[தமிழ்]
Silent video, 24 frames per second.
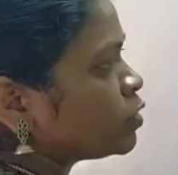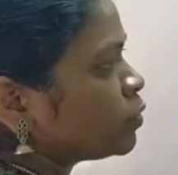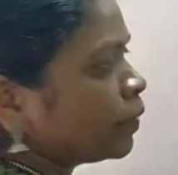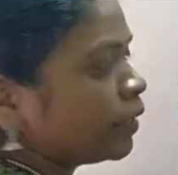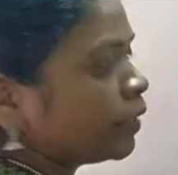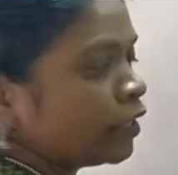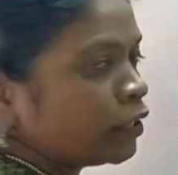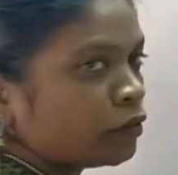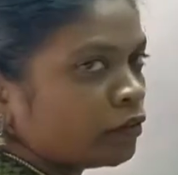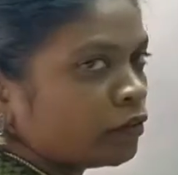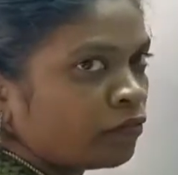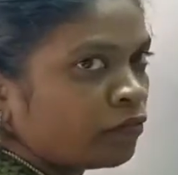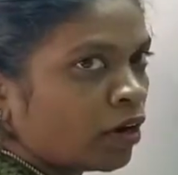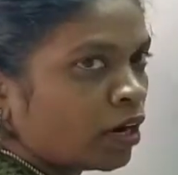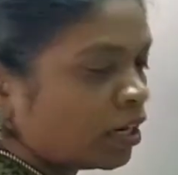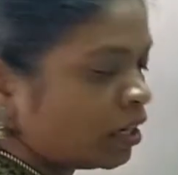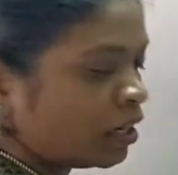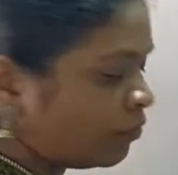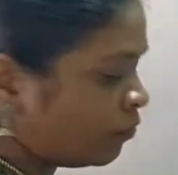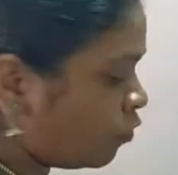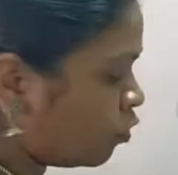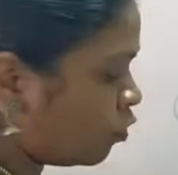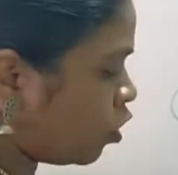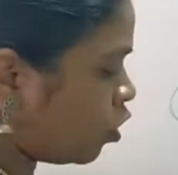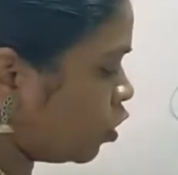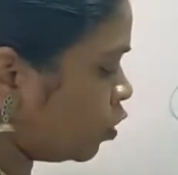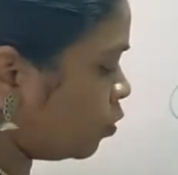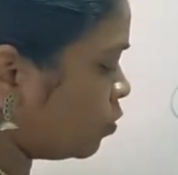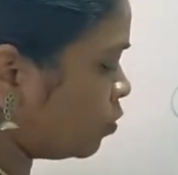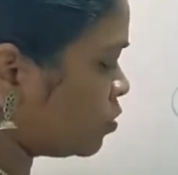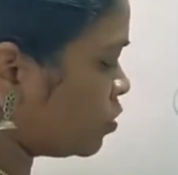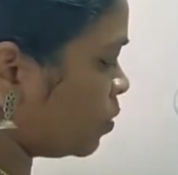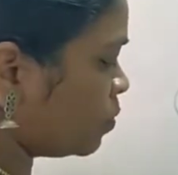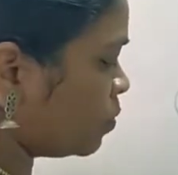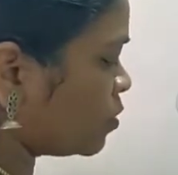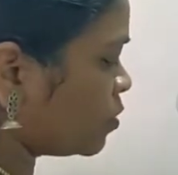டூ ப்ளஸ் டுவெண்ட்டி டூ ஃபார்ட்டி ஃபோர்
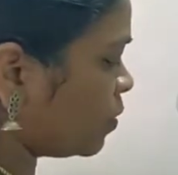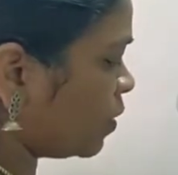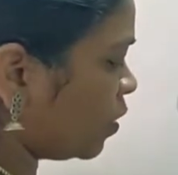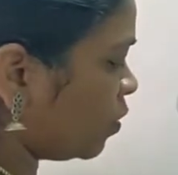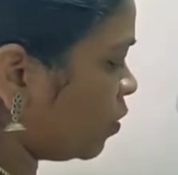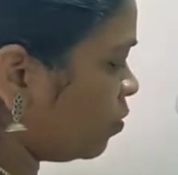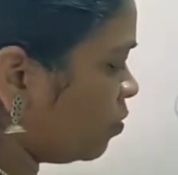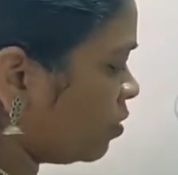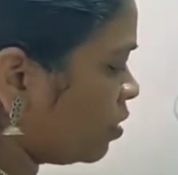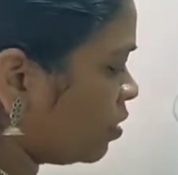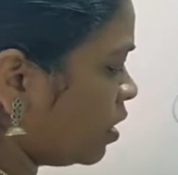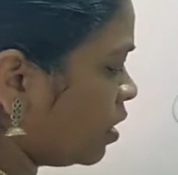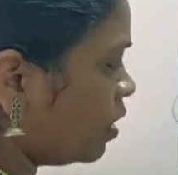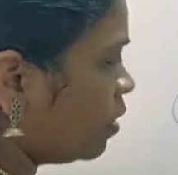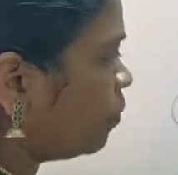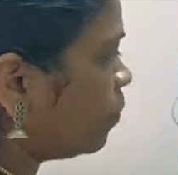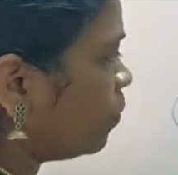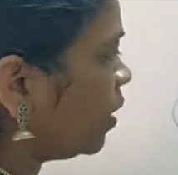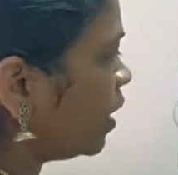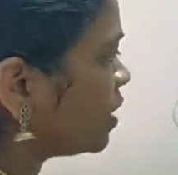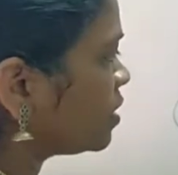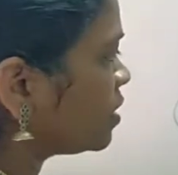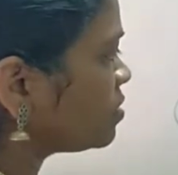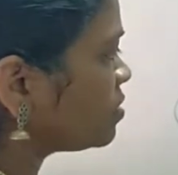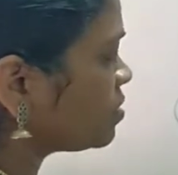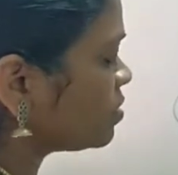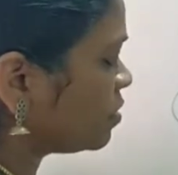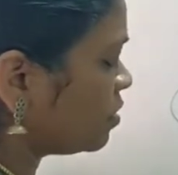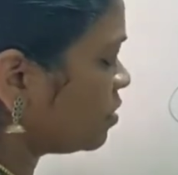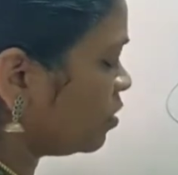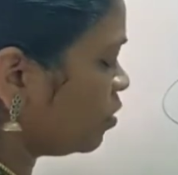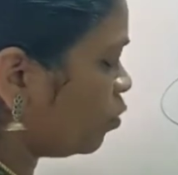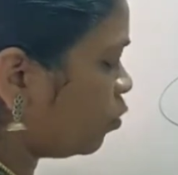ஆட்டோசோம்ஸ் வரும் ப்ளஸ்